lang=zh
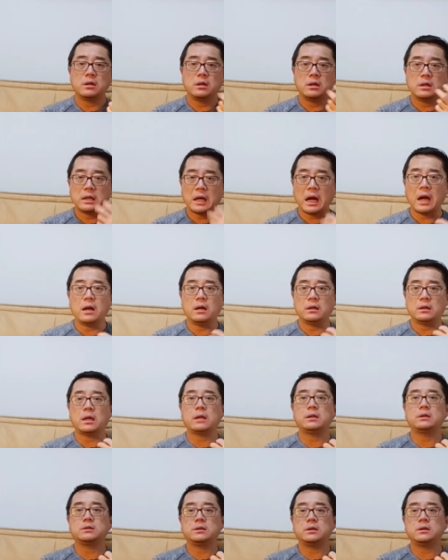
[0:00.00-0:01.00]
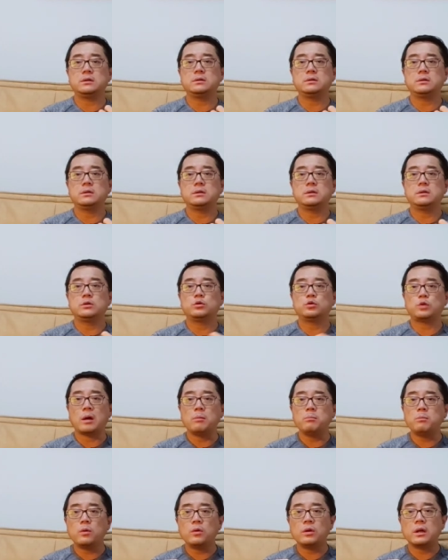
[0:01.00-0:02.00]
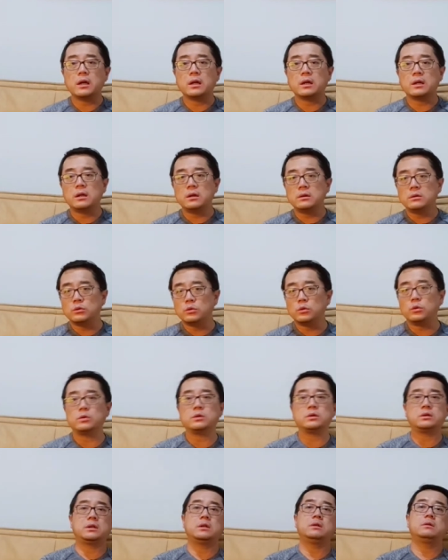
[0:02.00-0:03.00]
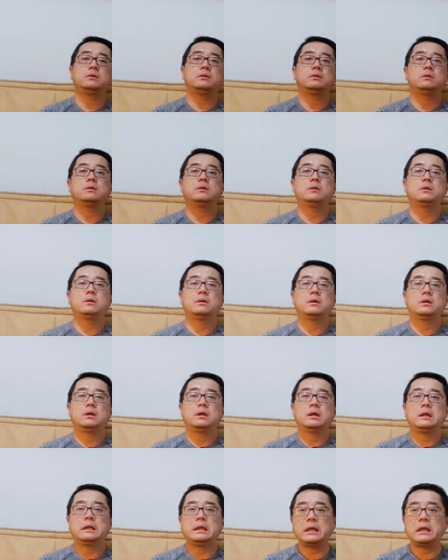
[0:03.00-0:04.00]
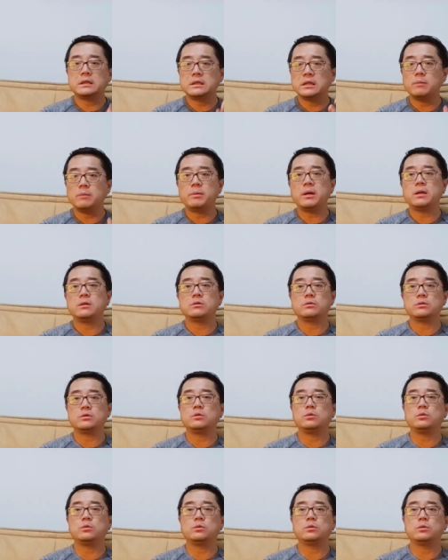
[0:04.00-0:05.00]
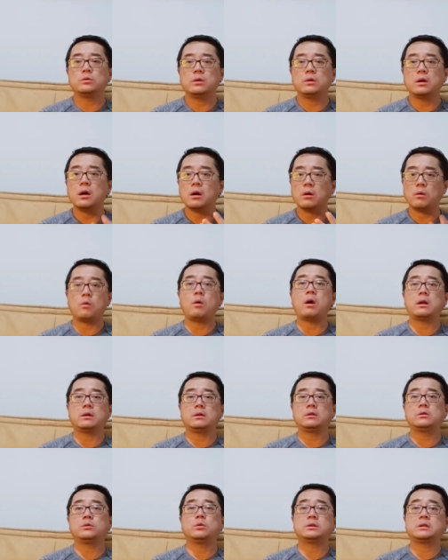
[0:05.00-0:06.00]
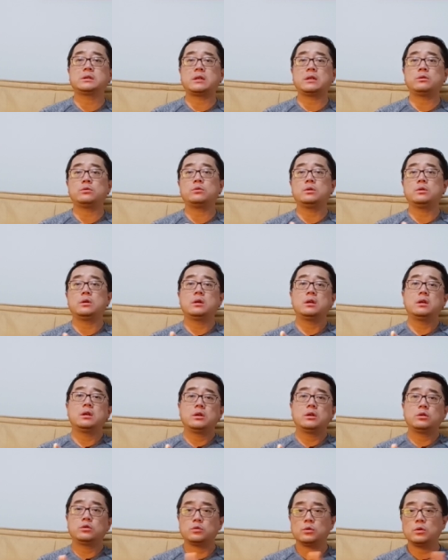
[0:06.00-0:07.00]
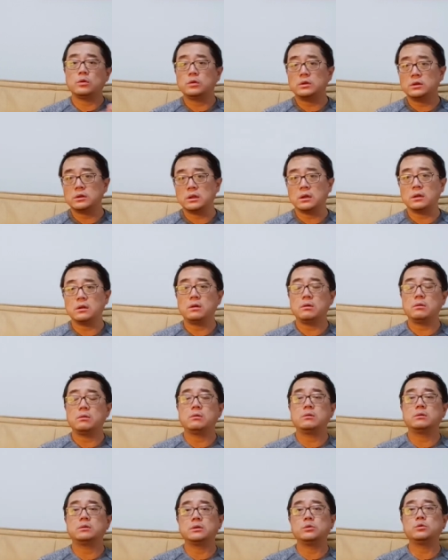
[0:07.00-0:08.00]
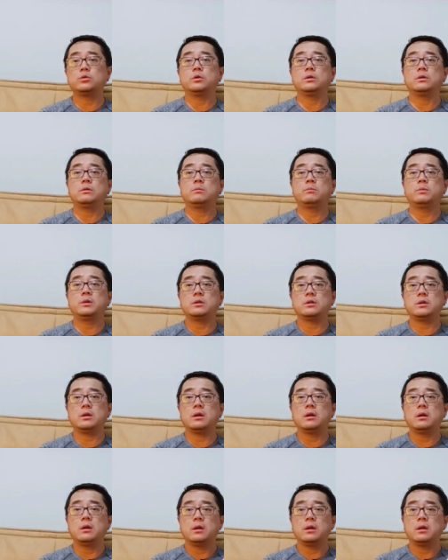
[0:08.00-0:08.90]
感染它的人传播给更多的人。那这个变种就很快的就会占据所有的人口人群，并且，